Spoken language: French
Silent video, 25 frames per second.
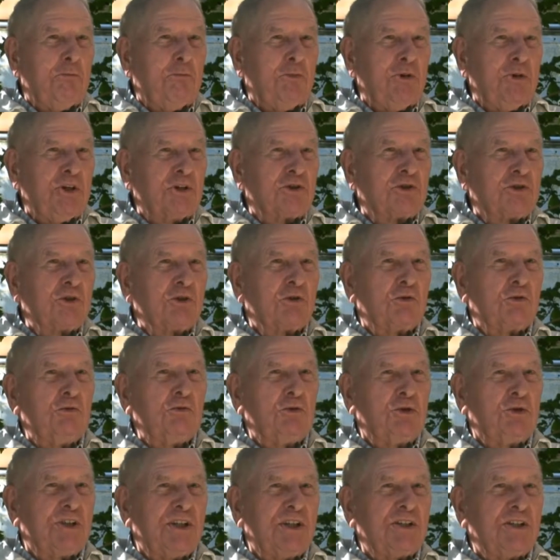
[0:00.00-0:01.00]
et puis
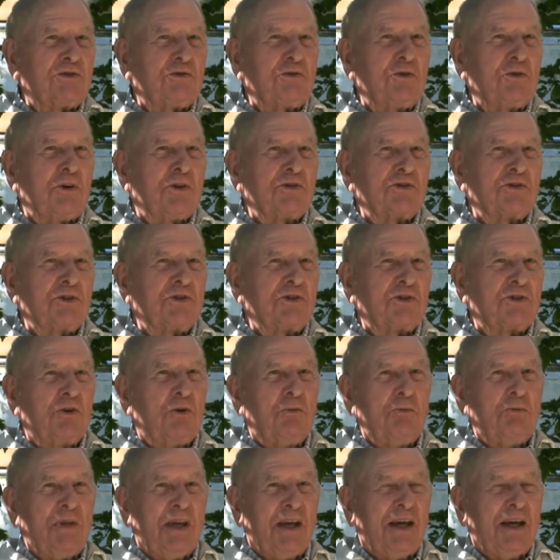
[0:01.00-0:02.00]
je couchais sur
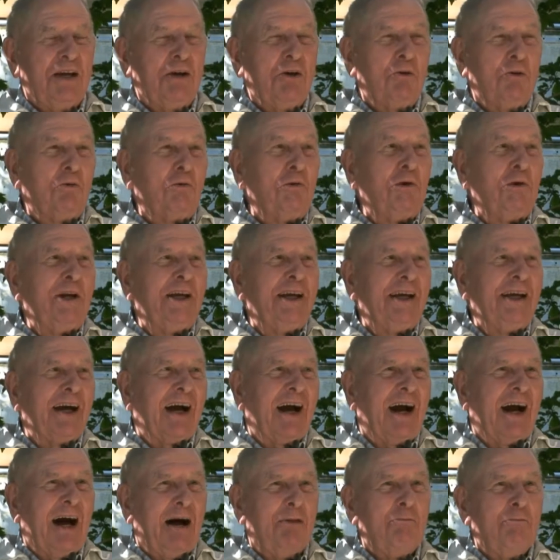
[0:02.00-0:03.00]
ce sommier où
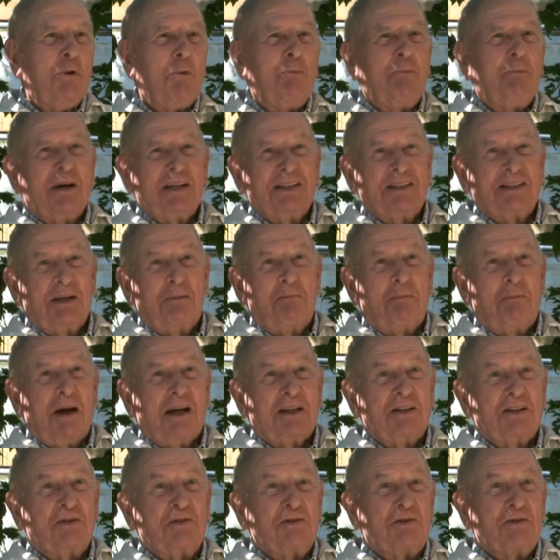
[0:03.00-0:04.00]
les rats me
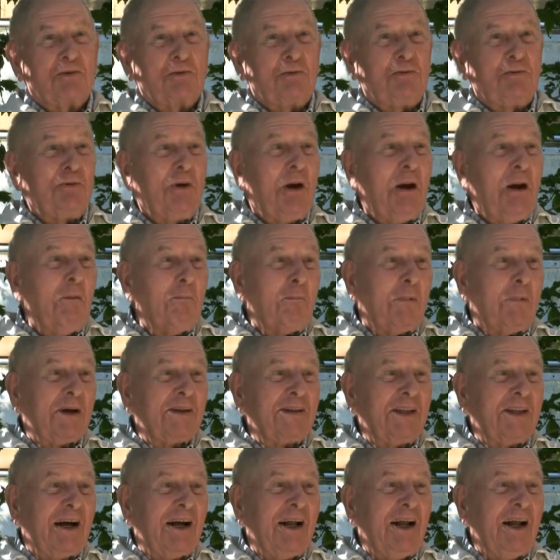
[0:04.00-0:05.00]
passaient par-dessus.
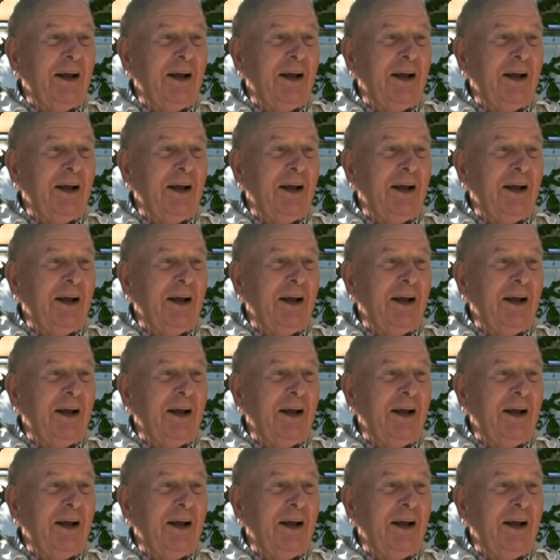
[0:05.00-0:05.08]
C'était